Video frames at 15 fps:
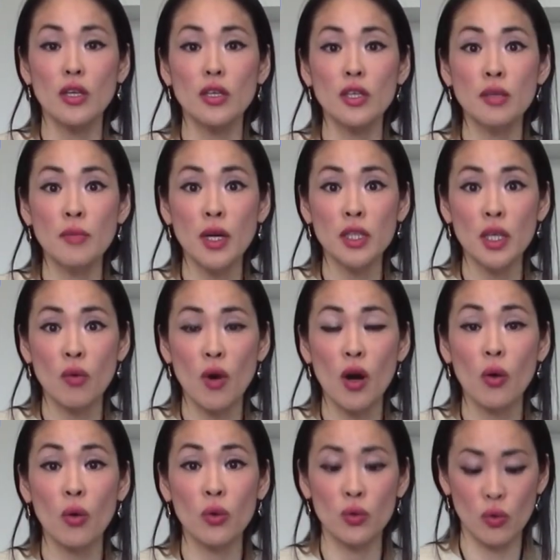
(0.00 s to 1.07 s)
今では
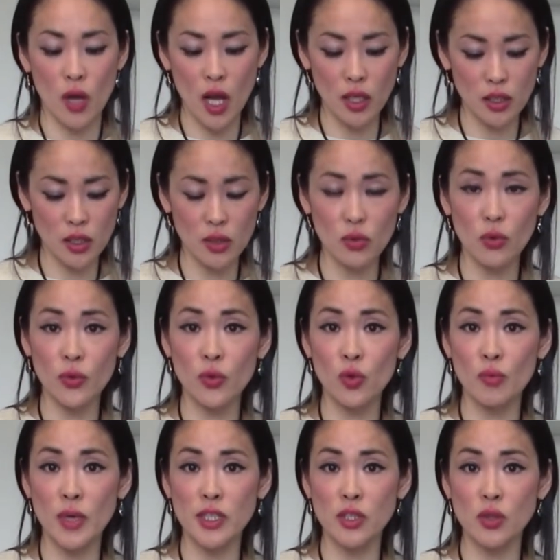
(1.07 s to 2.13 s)
このラニーという
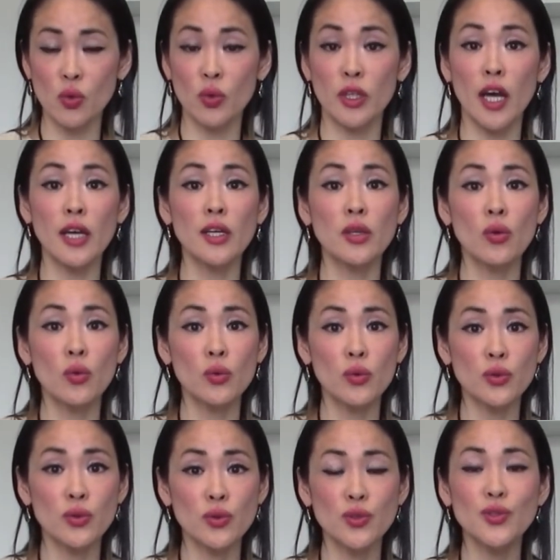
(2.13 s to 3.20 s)
街を代表と
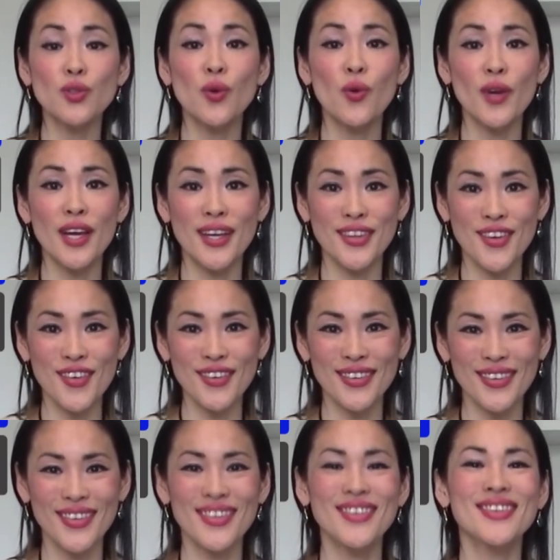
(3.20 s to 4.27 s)
するチョコレート
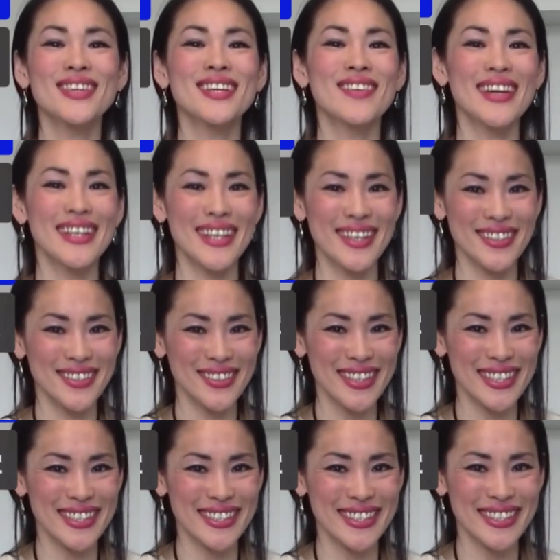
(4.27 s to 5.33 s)
というふうに言われているそう
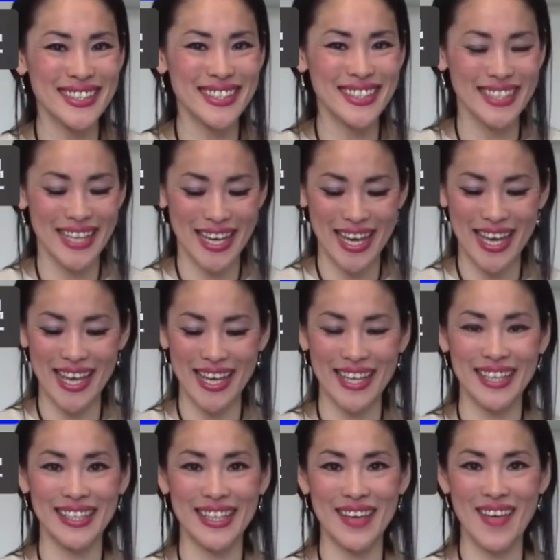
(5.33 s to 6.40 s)
です。
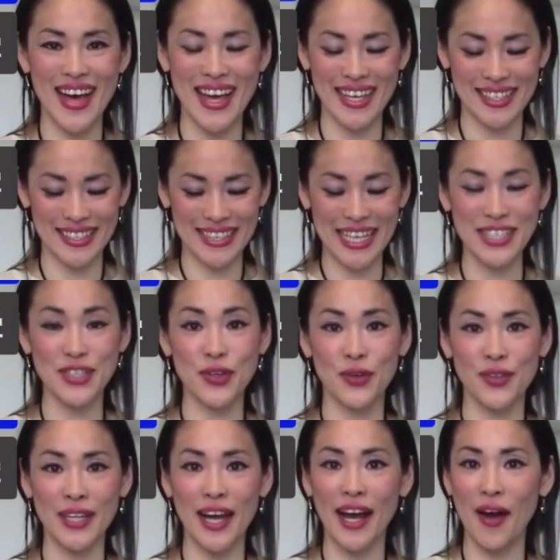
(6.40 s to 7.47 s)
では、早
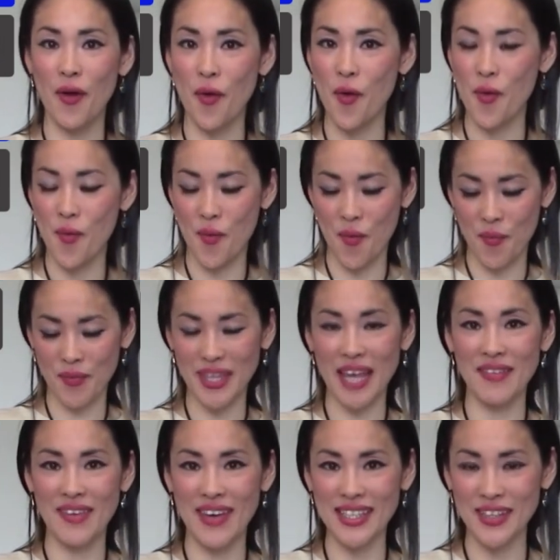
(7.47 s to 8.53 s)
速中を見て
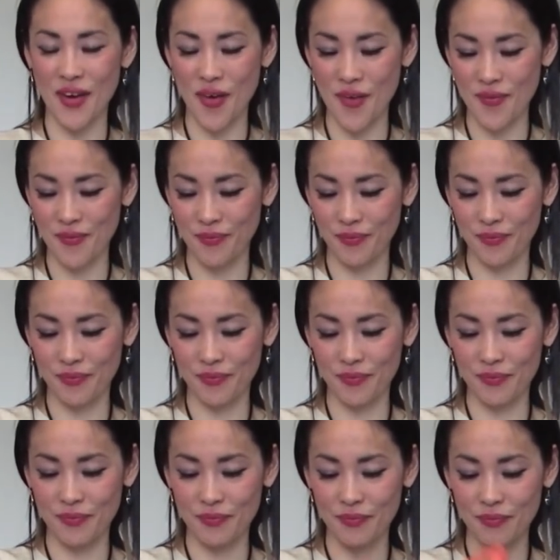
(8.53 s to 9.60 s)
みま
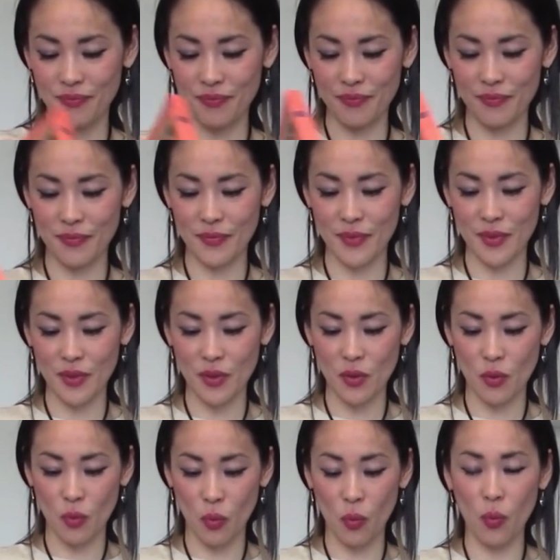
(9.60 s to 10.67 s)

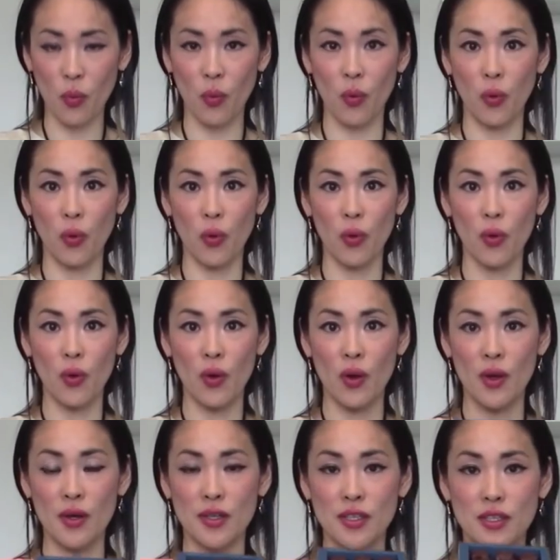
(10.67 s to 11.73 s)
しょう。おお、
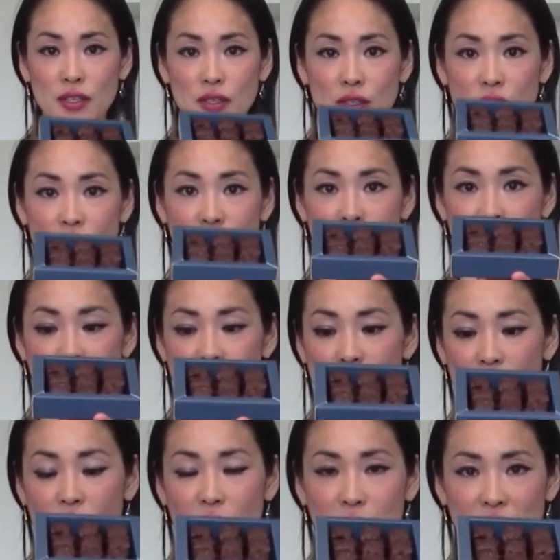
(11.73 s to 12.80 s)
石
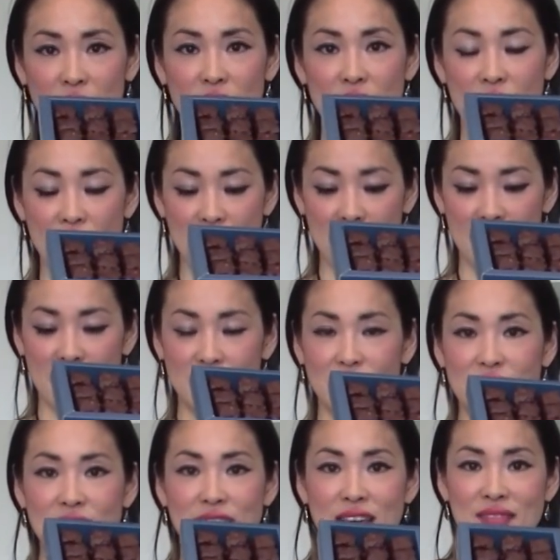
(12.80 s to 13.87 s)
畳って感じ
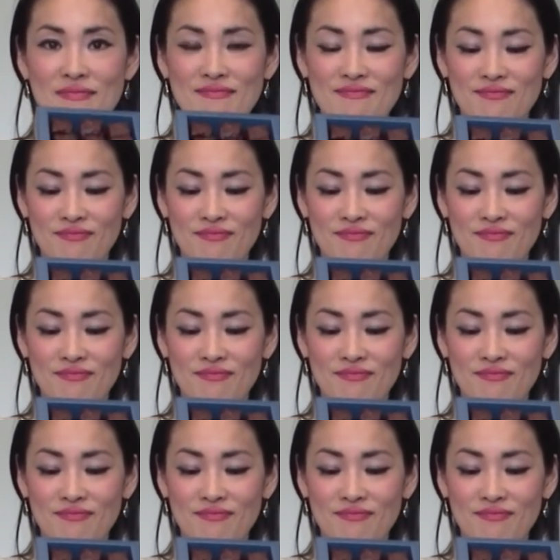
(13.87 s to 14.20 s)
ですね。